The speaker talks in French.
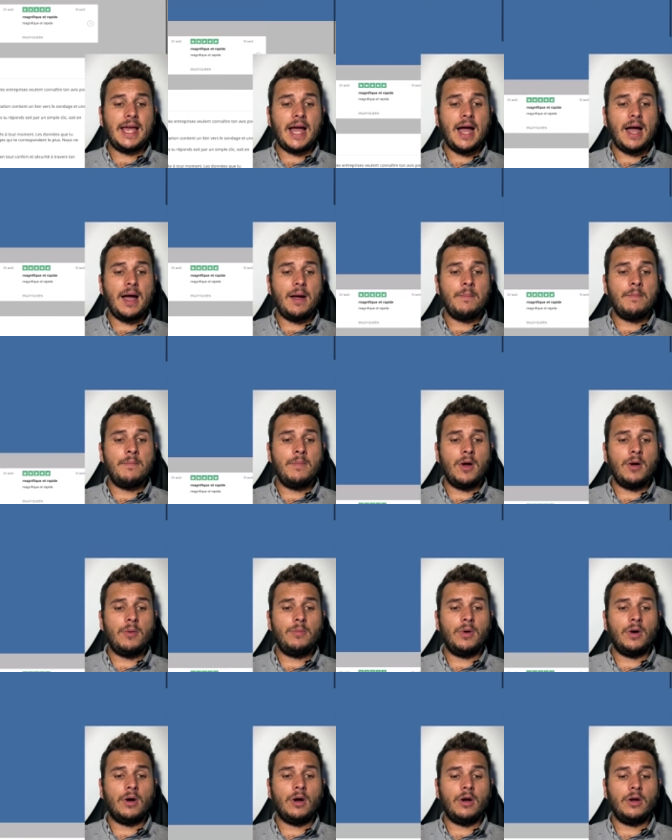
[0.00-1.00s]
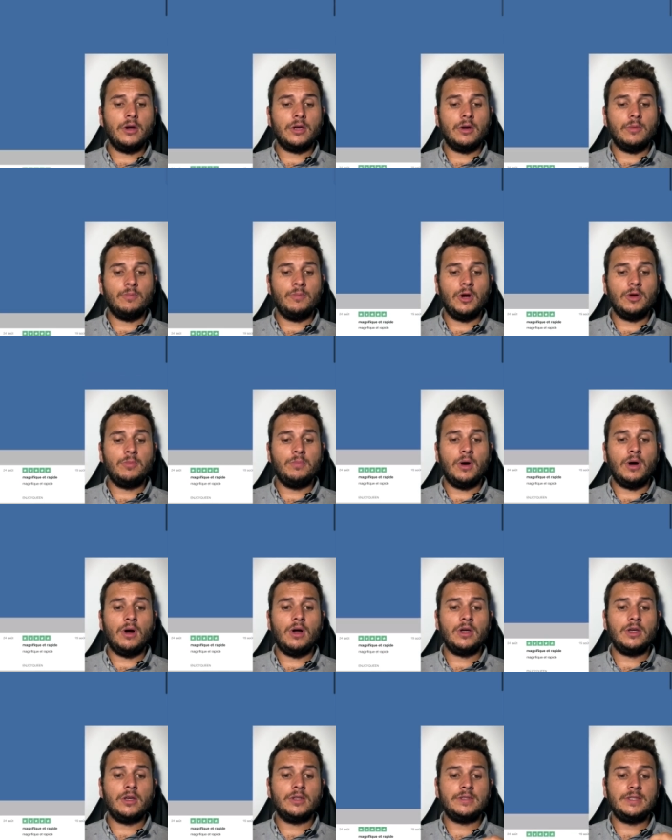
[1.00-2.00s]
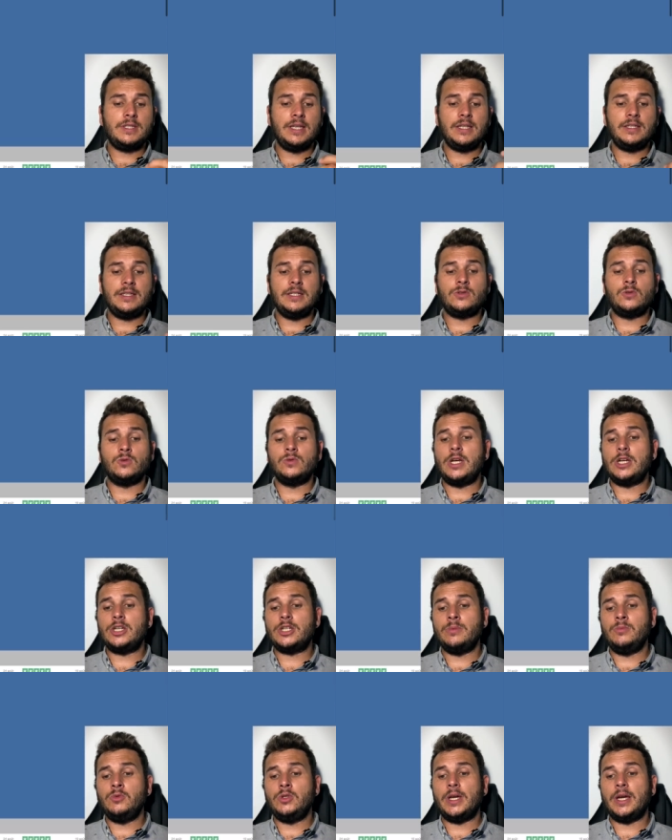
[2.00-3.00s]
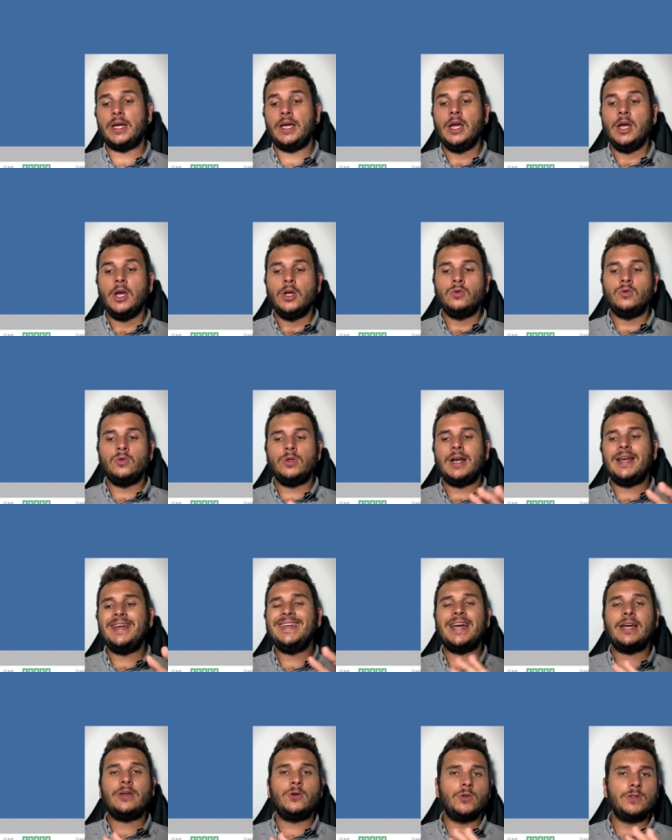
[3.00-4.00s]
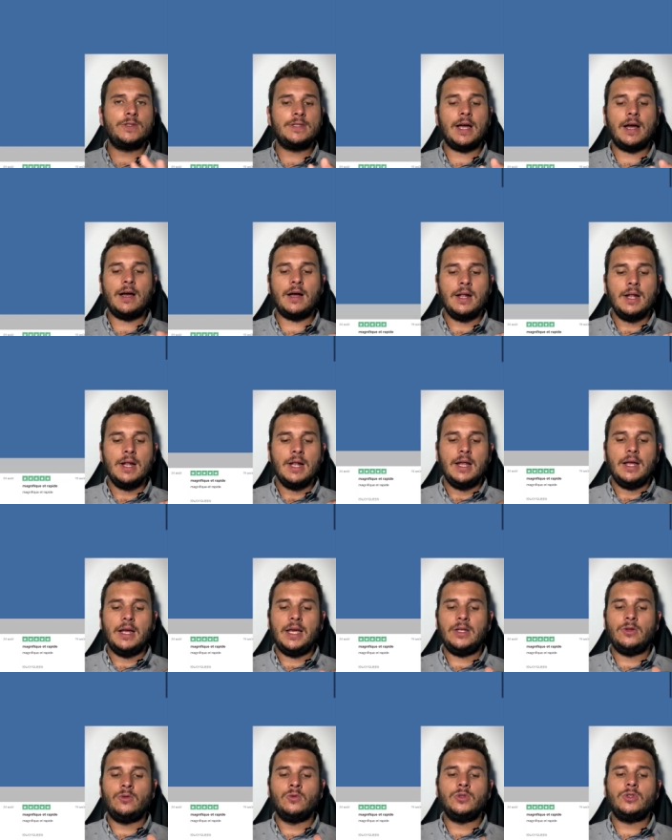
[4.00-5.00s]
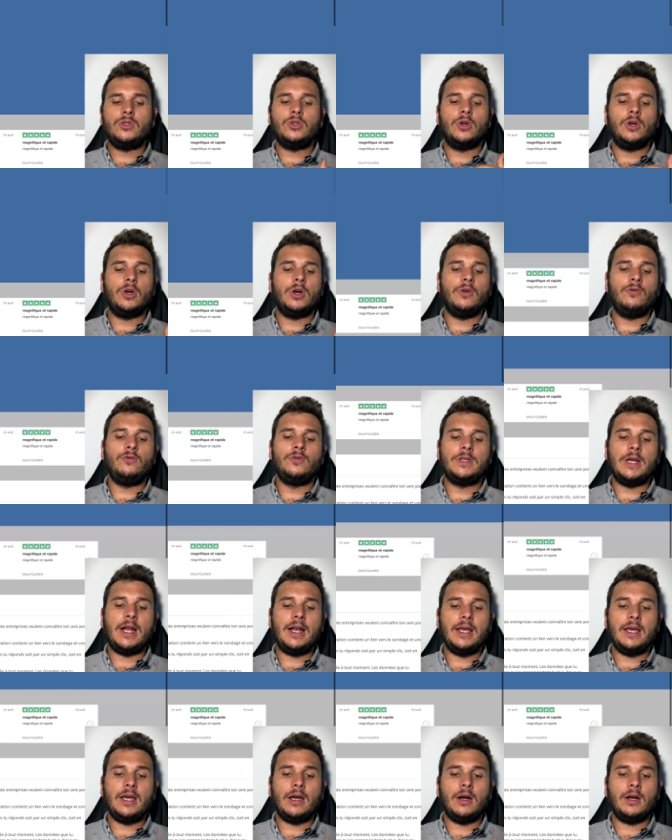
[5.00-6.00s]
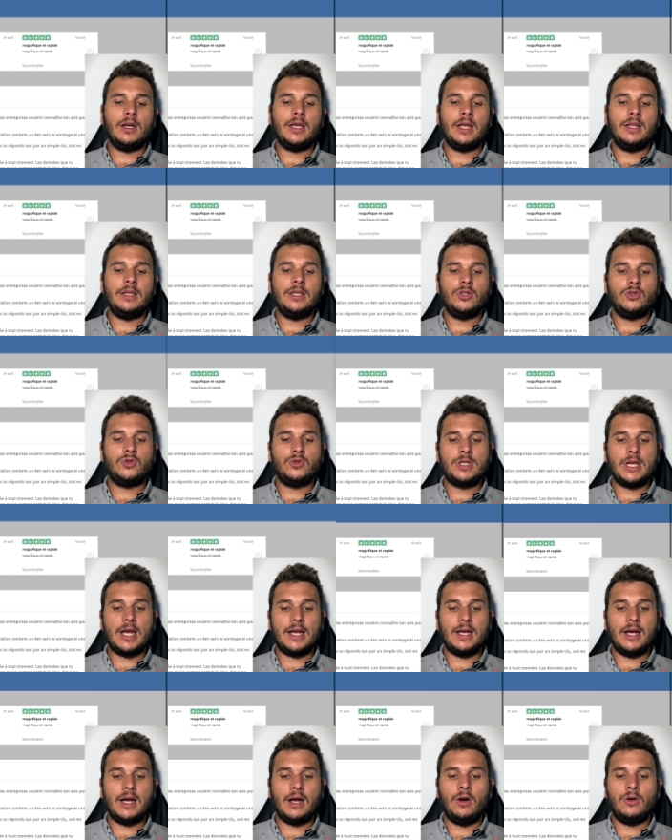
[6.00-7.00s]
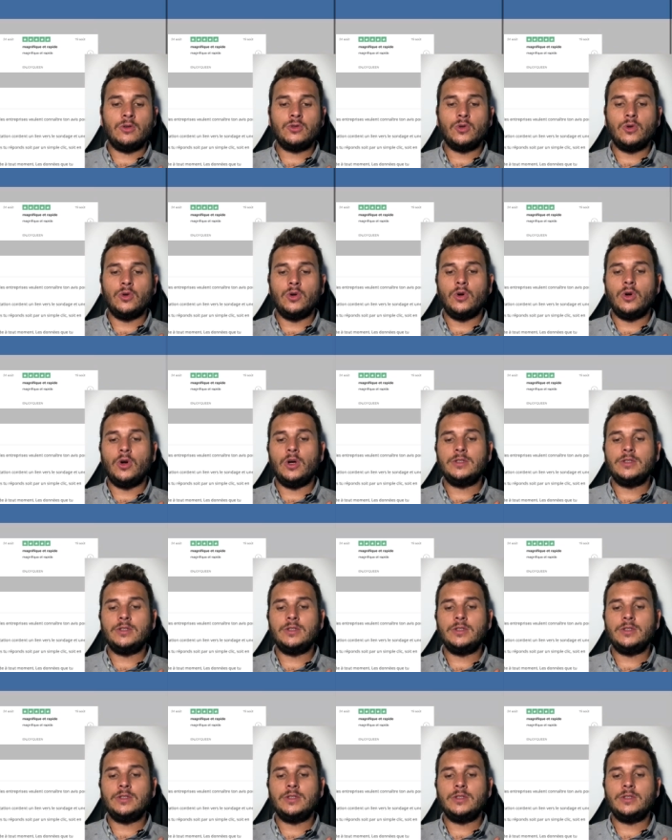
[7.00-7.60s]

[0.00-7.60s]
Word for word: à Mobrog. Mobrog, c'est des sondages rémunérés. Donc là, il n'y a que ça. Et donc, euh, vous allez euh, gagner jusqu'à entre